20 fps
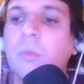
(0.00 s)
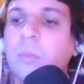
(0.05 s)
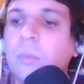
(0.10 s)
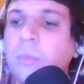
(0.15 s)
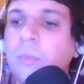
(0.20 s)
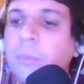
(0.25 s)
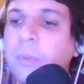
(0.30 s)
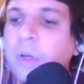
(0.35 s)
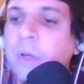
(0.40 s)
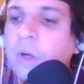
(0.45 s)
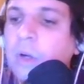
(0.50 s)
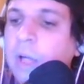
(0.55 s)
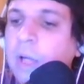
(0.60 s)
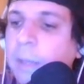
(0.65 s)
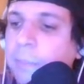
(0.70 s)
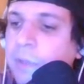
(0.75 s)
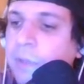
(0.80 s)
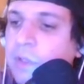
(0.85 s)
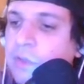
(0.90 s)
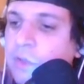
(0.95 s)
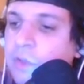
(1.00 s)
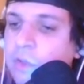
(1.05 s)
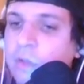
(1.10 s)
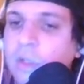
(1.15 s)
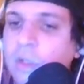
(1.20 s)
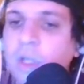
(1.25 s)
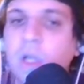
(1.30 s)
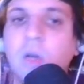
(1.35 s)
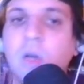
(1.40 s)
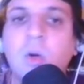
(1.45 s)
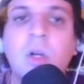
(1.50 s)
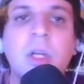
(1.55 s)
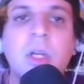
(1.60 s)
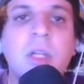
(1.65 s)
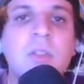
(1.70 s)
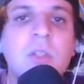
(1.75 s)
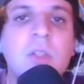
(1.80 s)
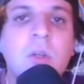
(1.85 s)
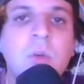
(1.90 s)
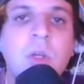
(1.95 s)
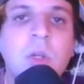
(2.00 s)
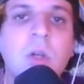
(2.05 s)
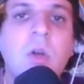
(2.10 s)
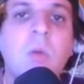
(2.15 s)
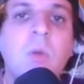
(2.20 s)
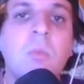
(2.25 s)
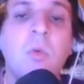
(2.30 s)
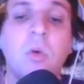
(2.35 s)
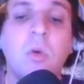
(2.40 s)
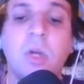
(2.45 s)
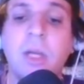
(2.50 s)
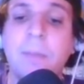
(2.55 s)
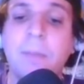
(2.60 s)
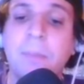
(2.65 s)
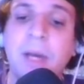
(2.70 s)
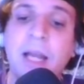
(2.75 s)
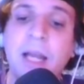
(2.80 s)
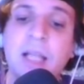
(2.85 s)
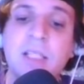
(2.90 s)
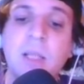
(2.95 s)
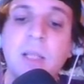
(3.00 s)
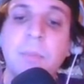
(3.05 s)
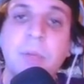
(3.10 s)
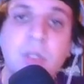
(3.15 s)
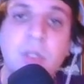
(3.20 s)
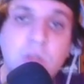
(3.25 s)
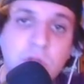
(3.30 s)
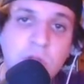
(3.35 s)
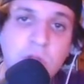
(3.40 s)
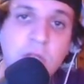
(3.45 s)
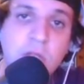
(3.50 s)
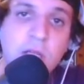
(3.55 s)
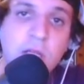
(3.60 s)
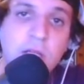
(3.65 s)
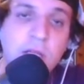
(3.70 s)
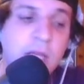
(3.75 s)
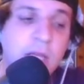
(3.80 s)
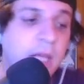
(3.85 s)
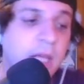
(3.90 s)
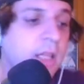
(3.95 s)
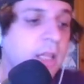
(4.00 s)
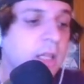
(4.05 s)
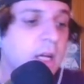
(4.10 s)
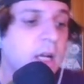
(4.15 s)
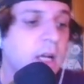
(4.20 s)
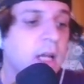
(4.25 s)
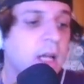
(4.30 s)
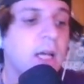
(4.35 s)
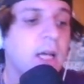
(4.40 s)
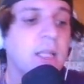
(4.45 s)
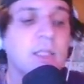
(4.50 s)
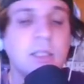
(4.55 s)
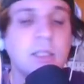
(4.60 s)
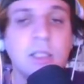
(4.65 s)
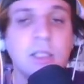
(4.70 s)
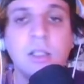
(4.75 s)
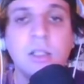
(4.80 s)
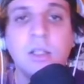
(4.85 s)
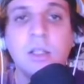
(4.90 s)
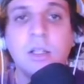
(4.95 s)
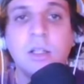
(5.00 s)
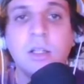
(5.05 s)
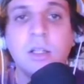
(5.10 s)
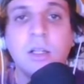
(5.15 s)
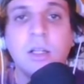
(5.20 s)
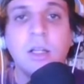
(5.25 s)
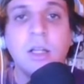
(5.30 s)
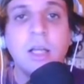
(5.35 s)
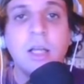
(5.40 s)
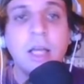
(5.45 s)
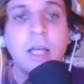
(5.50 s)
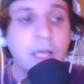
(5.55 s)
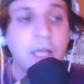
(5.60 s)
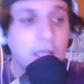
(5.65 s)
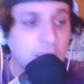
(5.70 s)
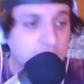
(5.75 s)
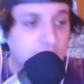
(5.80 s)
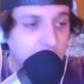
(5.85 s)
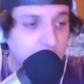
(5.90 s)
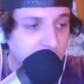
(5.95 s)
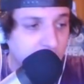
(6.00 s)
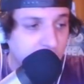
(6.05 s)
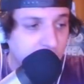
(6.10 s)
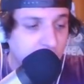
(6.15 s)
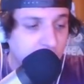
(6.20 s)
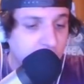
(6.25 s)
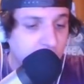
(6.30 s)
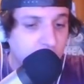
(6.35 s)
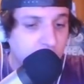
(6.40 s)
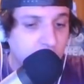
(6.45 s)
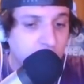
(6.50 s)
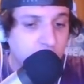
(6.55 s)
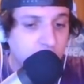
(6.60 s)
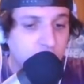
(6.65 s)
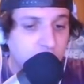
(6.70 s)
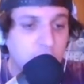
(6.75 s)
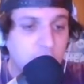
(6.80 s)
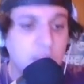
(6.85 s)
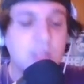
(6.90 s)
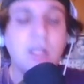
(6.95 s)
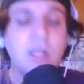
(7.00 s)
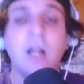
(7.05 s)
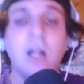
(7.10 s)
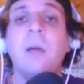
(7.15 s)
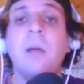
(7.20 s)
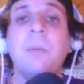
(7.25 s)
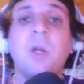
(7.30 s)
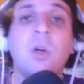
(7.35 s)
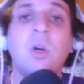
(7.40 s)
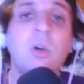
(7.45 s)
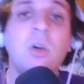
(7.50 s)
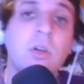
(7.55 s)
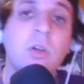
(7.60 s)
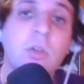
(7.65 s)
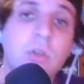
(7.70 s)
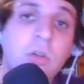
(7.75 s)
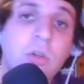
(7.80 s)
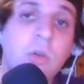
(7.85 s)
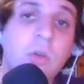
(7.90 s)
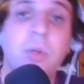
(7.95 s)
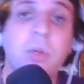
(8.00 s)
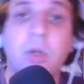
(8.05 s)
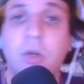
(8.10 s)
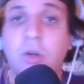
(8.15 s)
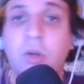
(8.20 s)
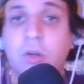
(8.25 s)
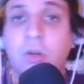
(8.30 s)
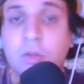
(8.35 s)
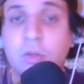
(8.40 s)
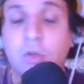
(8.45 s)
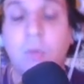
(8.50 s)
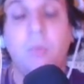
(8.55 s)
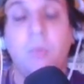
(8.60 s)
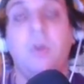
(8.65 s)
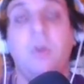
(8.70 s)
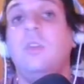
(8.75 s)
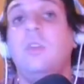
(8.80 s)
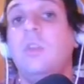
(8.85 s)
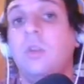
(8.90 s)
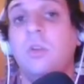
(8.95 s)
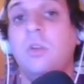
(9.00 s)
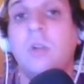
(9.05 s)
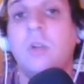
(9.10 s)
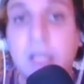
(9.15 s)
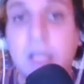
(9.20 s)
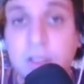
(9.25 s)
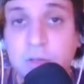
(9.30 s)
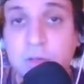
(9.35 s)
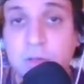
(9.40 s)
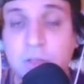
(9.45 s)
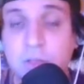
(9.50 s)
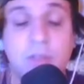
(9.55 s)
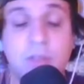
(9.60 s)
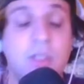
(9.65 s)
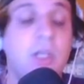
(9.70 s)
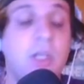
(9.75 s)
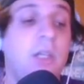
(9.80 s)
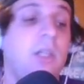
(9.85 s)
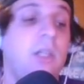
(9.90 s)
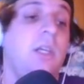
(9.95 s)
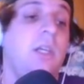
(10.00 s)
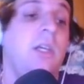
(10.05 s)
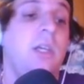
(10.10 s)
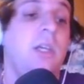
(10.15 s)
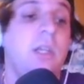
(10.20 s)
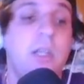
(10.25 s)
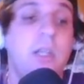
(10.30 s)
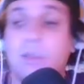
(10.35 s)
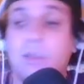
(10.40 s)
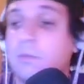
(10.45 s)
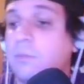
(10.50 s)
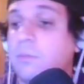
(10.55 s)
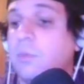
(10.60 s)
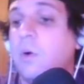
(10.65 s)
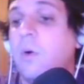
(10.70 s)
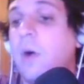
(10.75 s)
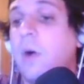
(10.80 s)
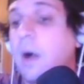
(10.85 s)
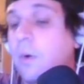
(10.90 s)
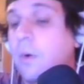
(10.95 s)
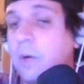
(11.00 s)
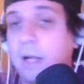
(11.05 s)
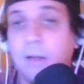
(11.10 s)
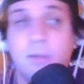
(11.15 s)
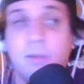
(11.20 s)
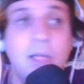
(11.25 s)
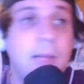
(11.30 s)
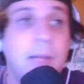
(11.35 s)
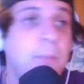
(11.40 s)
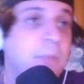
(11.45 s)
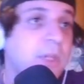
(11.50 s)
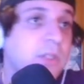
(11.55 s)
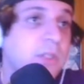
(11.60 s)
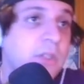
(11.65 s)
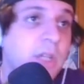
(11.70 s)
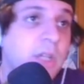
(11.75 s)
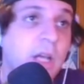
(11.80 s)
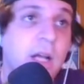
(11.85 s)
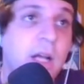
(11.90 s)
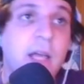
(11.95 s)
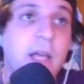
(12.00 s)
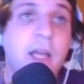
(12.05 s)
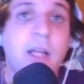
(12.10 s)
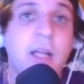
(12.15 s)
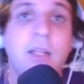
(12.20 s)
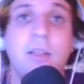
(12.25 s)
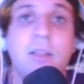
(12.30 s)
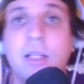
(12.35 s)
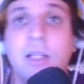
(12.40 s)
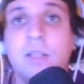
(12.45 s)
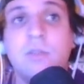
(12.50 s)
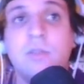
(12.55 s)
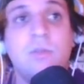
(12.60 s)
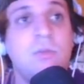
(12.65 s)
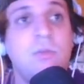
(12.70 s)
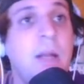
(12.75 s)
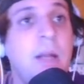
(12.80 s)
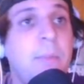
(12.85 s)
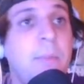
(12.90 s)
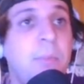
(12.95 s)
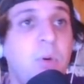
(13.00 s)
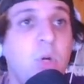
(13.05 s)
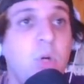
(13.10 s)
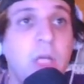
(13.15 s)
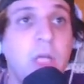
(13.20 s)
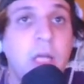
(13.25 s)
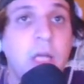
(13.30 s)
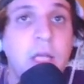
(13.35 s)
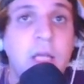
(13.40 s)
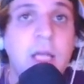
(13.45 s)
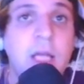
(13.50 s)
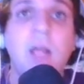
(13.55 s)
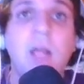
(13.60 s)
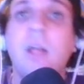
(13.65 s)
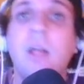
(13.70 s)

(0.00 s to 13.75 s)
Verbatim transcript: pero la prisión tiene que servir como que para esa persona que entra a la cárcel, entre y salga mejor, no peor como en todos los casos, que, que, vos vas a una, las prisiones acá de Argentina son una porquería